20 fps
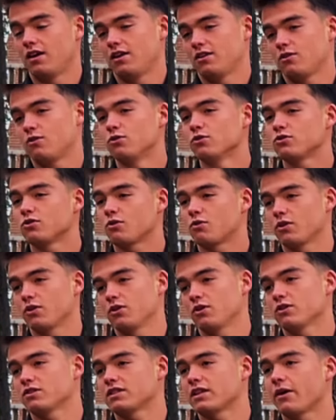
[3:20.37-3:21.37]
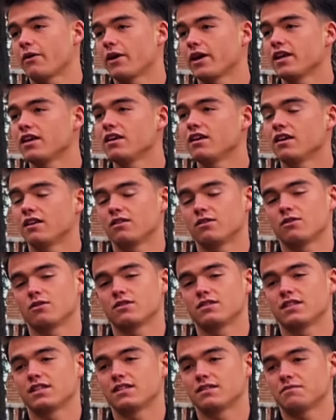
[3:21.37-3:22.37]
justo cuando yo estaba ahí,
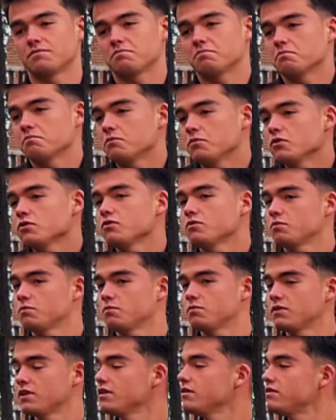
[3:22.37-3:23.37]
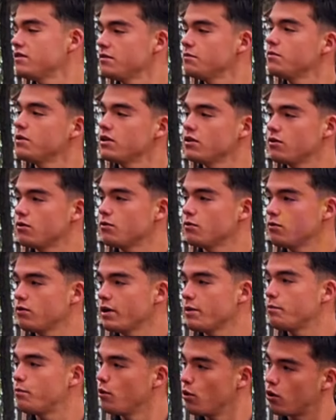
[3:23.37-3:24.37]
entonces, pues sí, sí me dio un
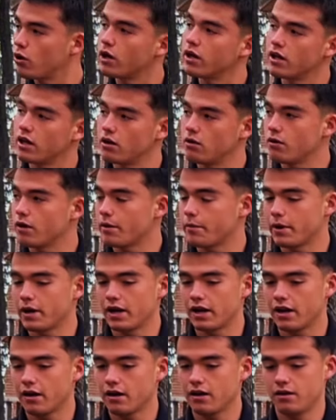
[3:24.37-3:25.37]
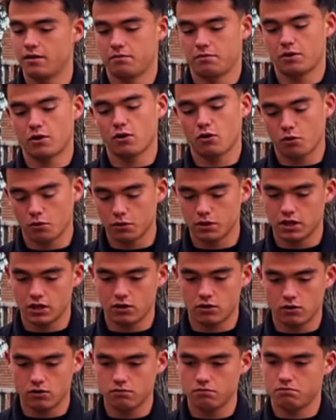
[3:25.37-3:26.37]
empuje de alguna manera, pero como te
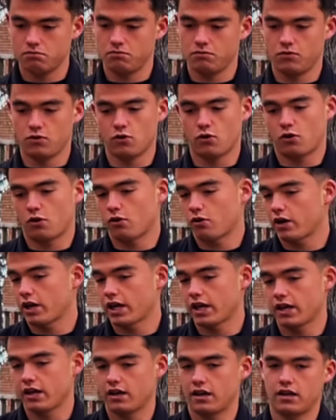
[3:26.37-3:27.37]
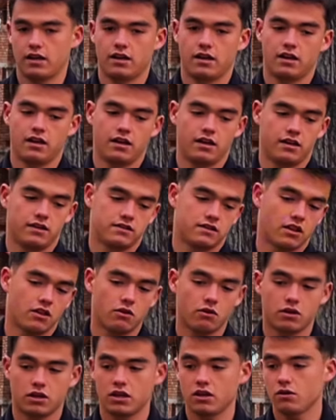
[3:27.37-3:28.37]
digo, yo creo que estando
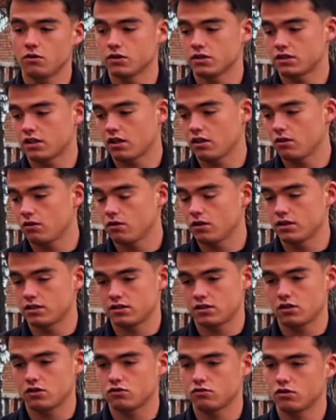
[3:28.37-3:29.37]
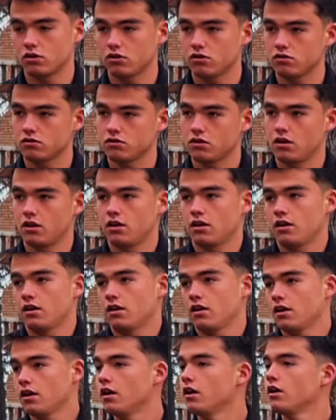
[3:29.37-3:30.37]
aquí o estando en Estados Unidos,
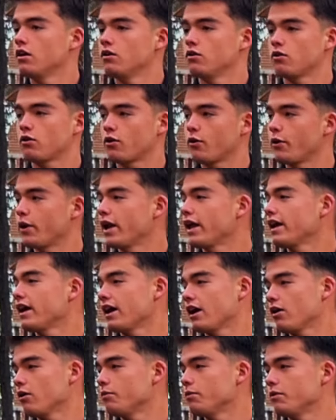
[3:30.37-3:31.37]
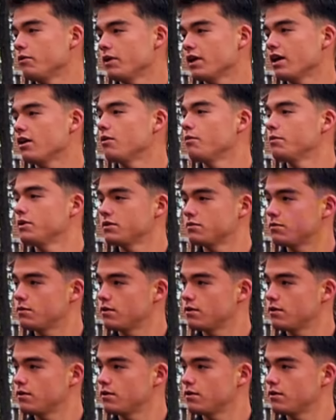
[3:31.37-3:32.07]
yo creo que hubiera llegado mi vida a lo mismo.